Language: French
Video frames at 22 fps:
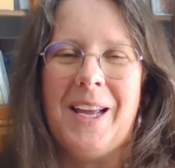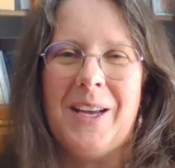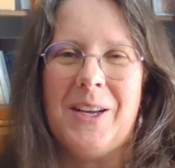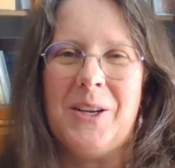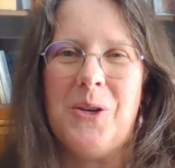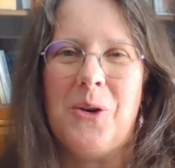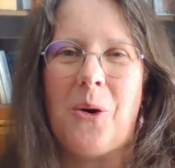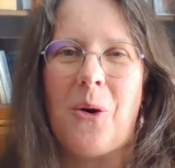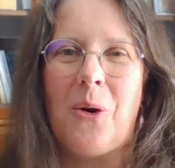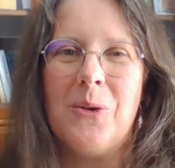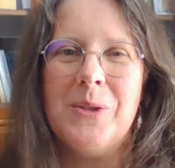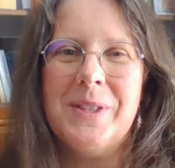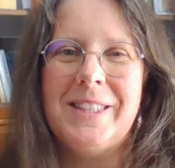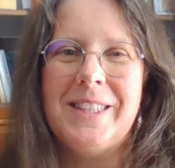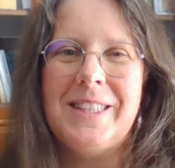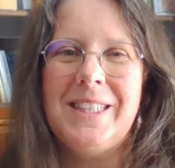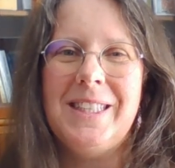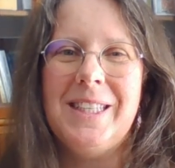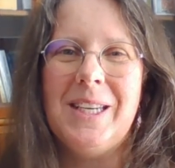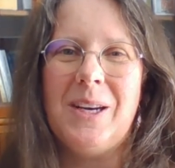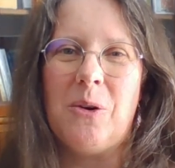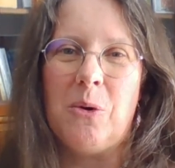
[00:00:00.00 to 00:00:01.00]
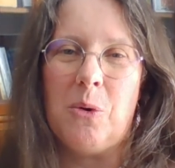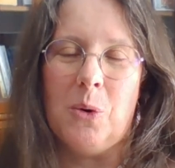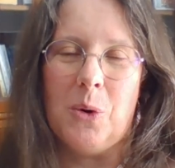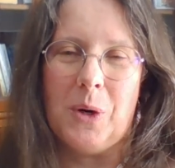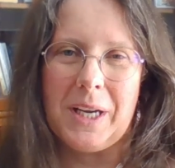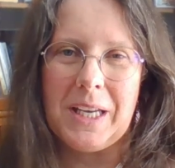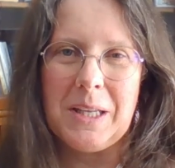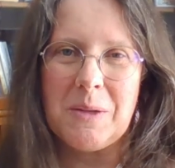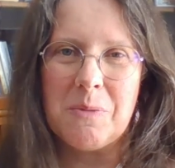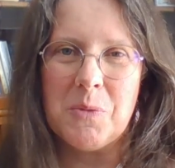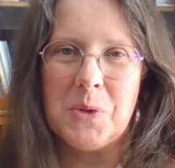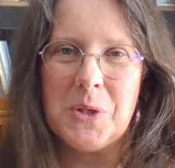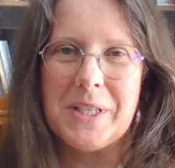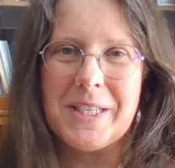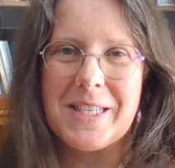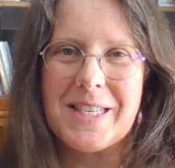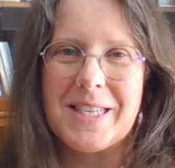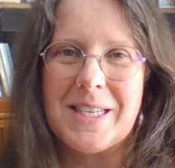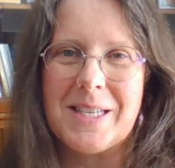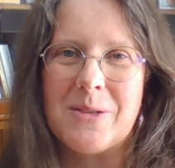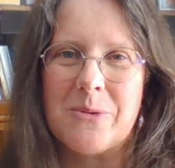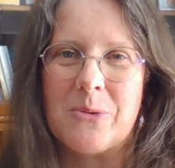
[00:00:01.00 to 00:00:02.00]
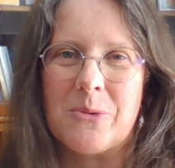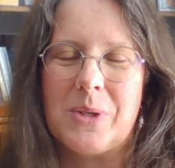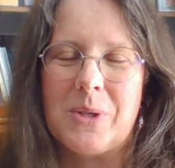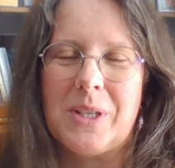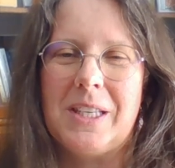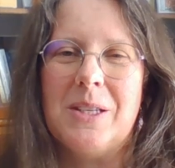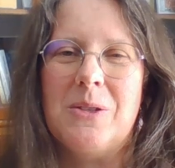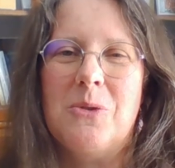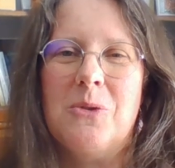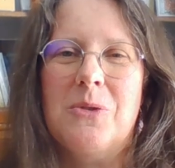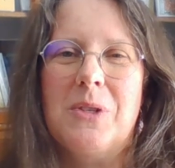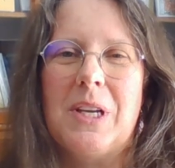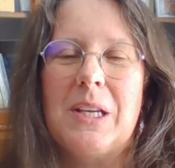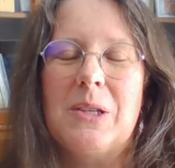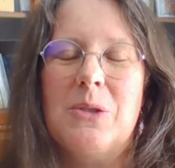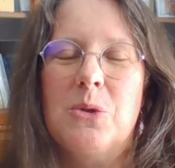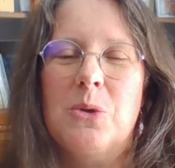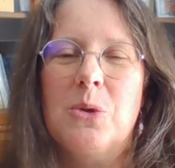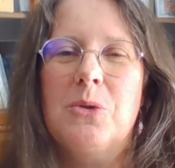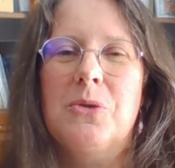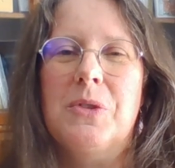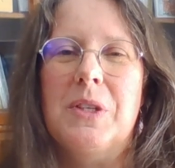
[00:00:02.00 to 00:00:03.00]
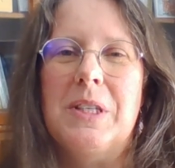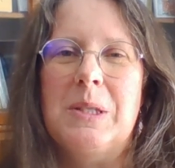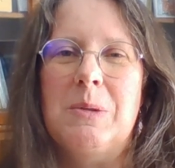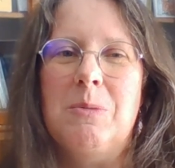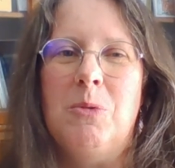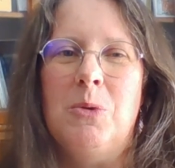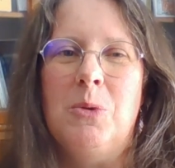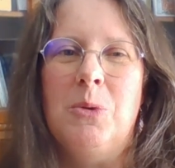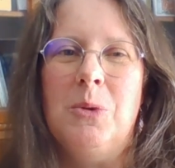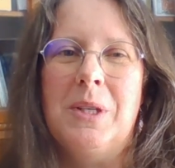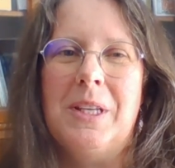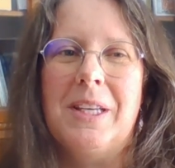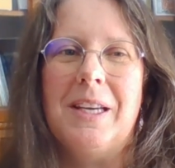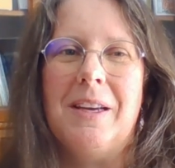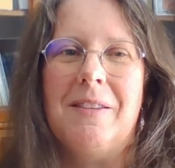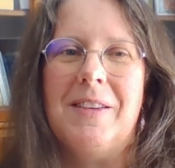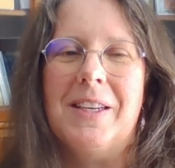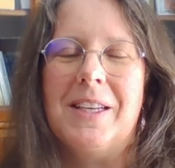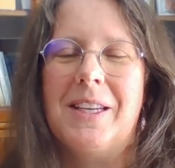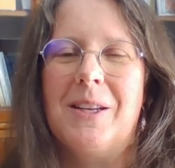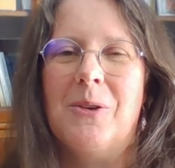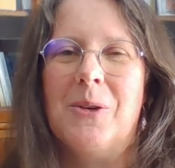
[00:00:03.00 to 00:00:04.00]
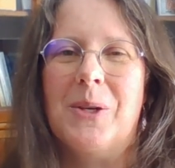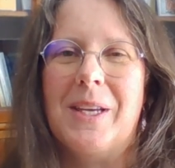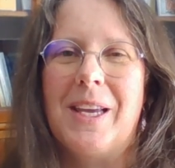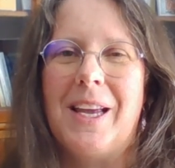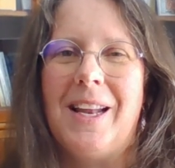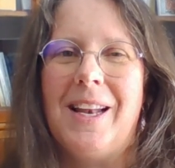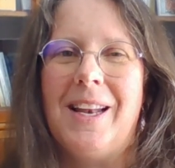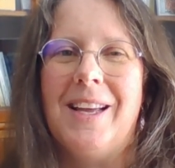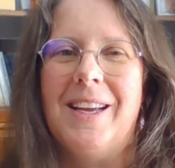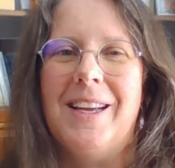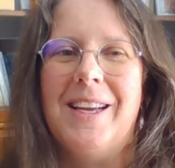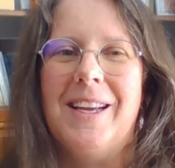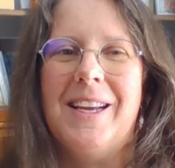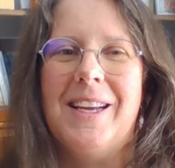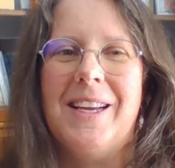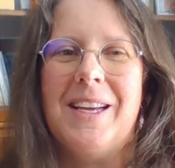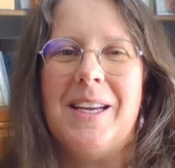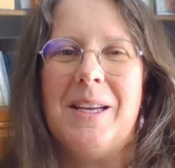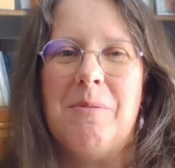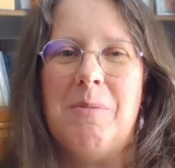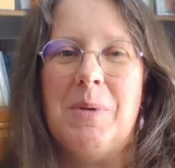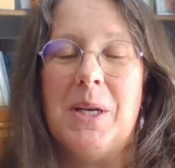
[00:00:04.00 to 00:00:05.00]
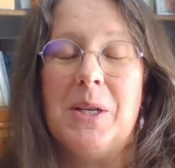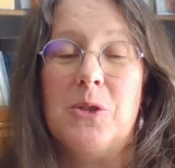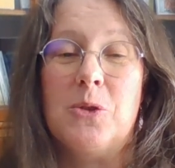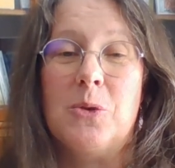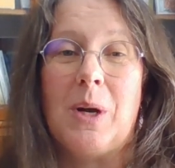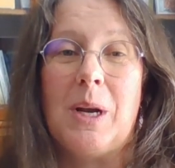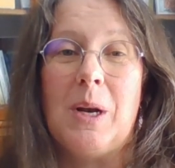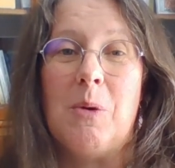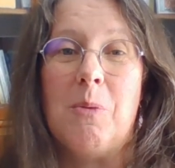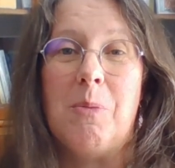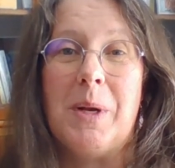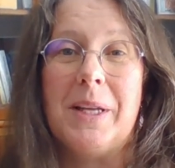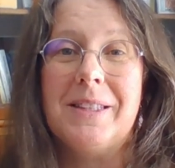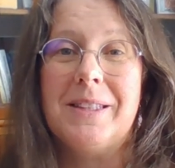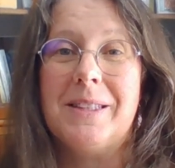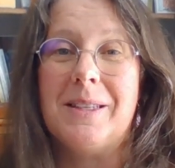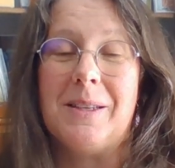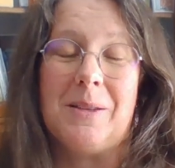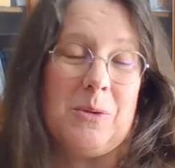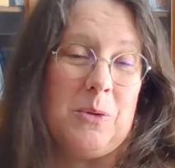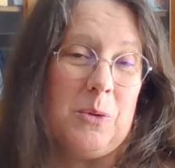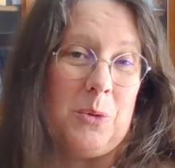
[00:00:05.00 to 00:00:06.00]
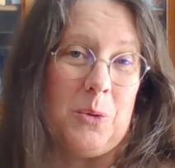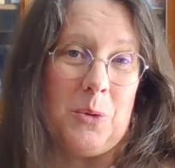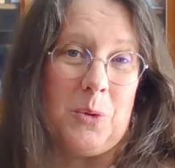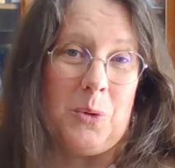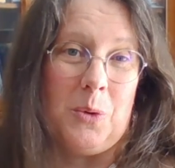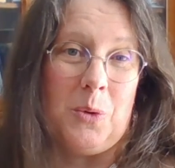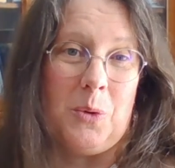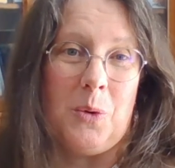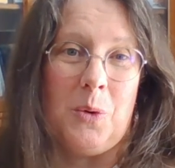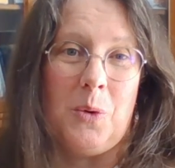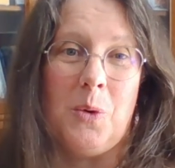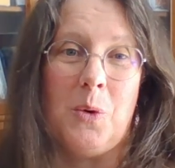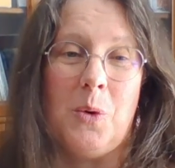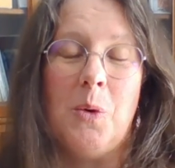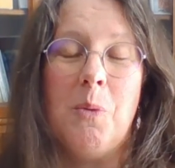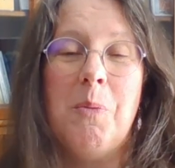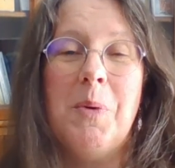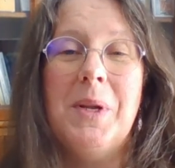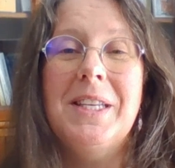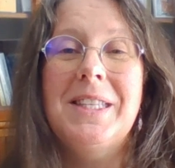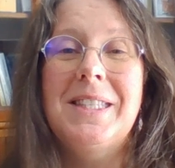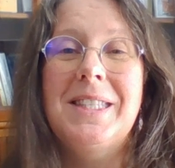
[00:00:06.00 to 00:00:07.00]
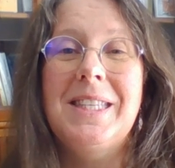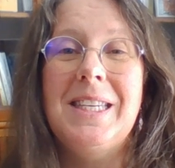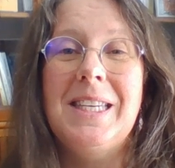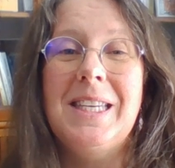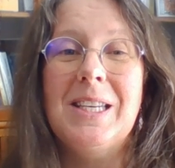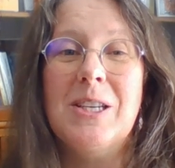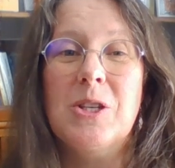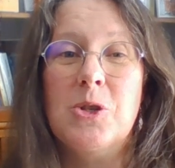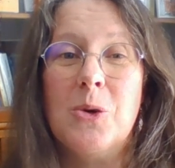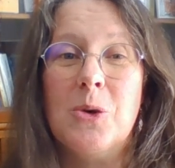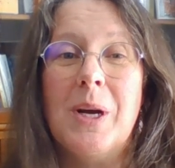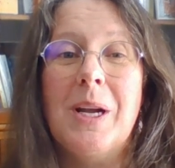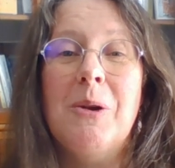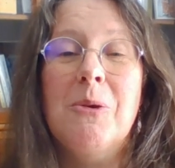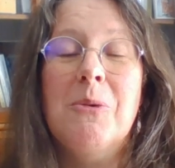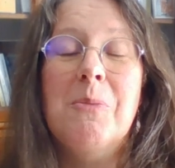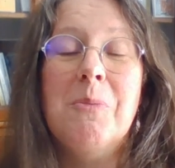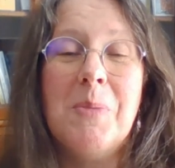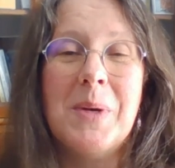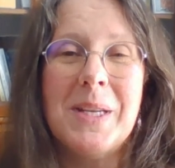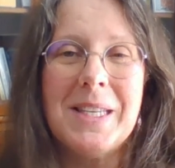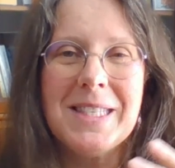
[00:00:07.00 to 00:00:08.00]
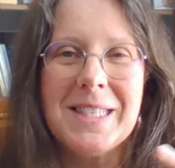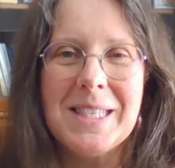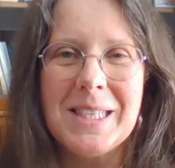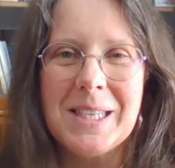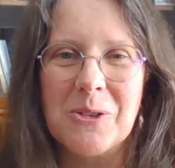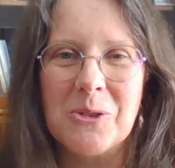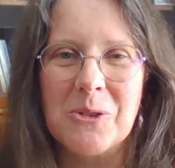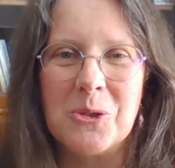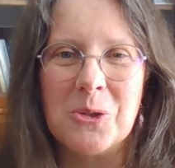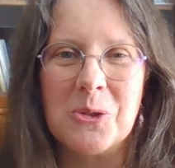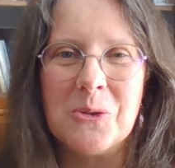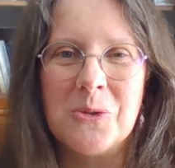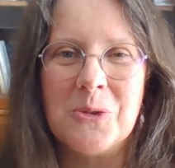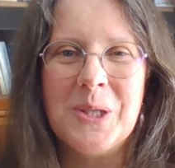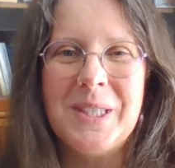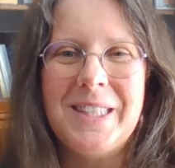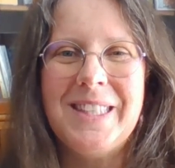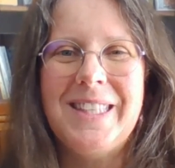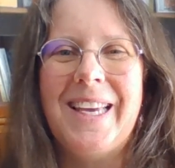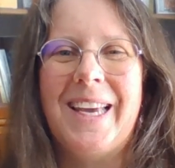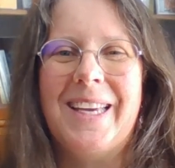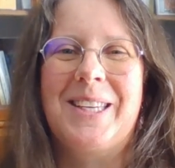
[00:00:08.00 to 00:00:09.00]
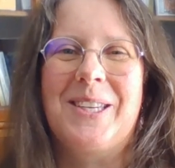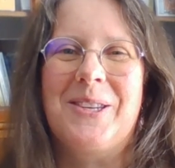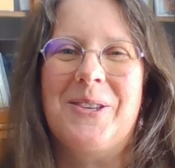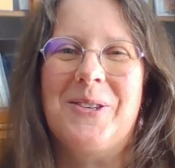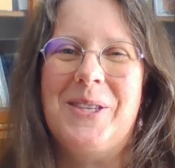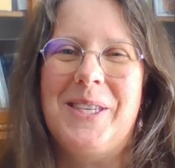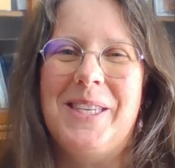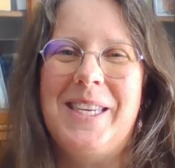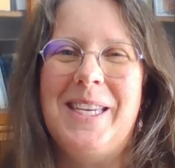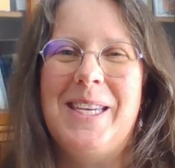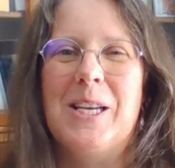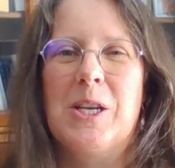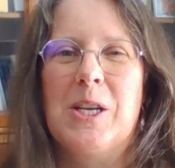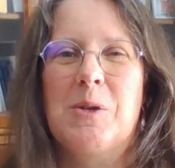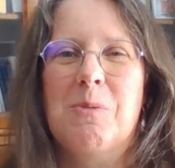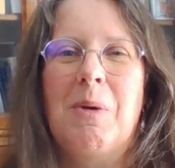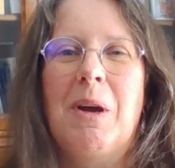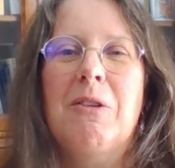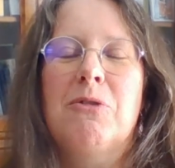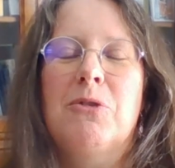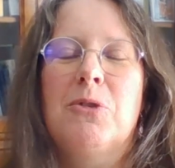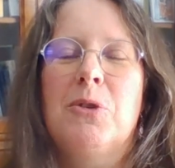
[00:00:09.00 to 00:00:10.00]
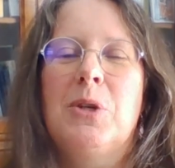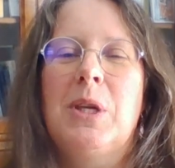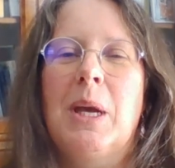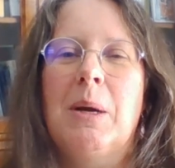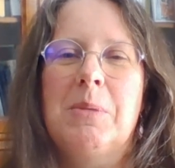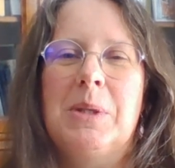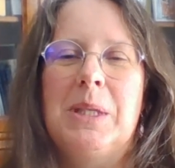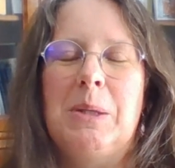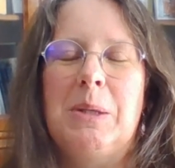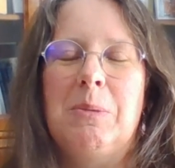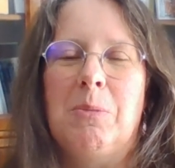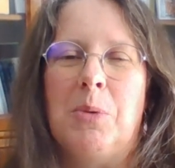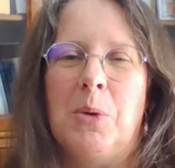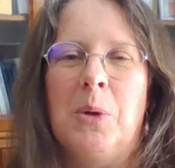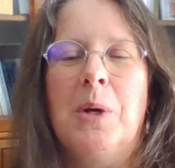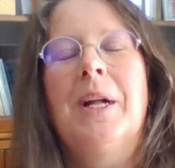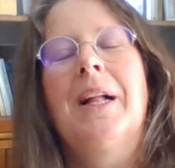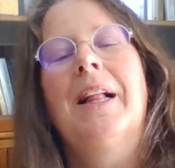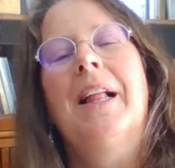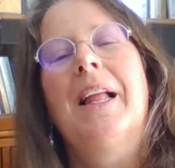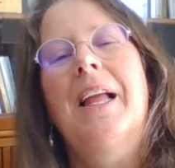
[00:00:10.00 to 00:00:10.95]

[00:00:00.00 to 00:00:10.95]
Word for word: Grandir au rythme des saisons qui est ouvert sur Facebook et avec lequel eh bien, j'aurai le, plaisir, j'aurai le plaisir de vous y accueillir. Je bafouille un petit peu.